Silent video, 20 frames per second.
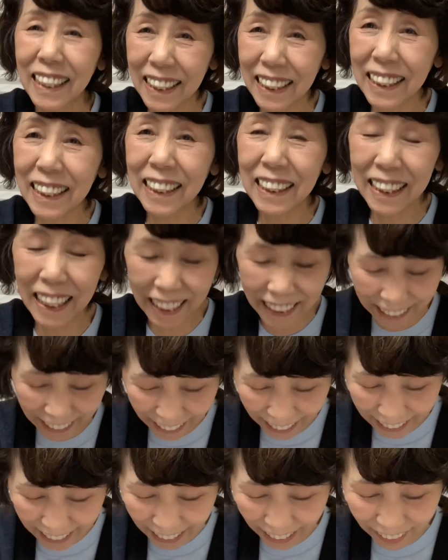すぐ売れ切
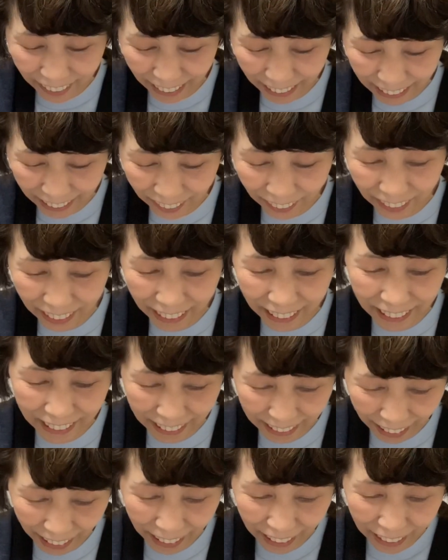れちゃうんだそうで
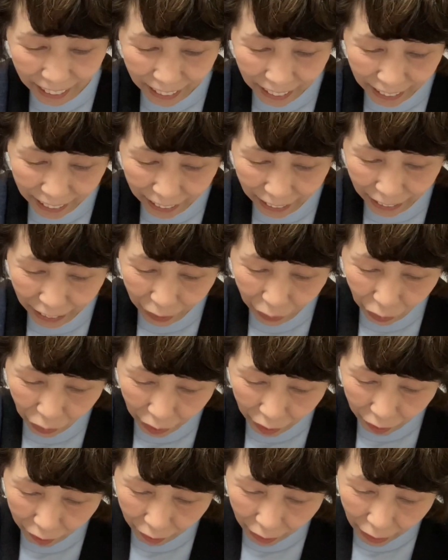すね。えー、こ
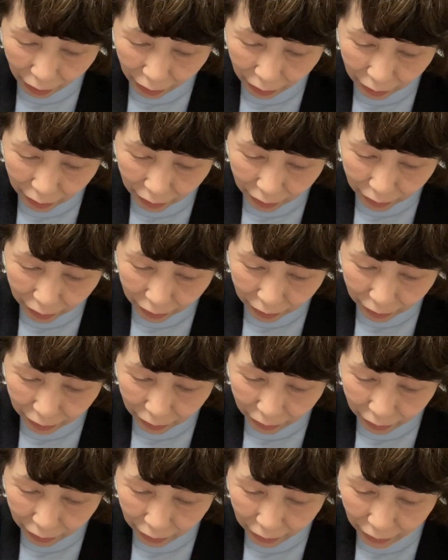れは
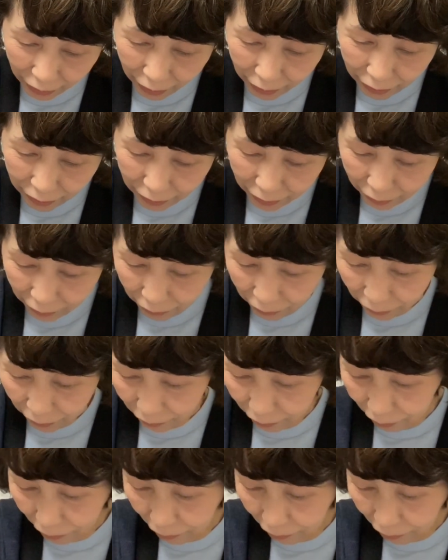あらう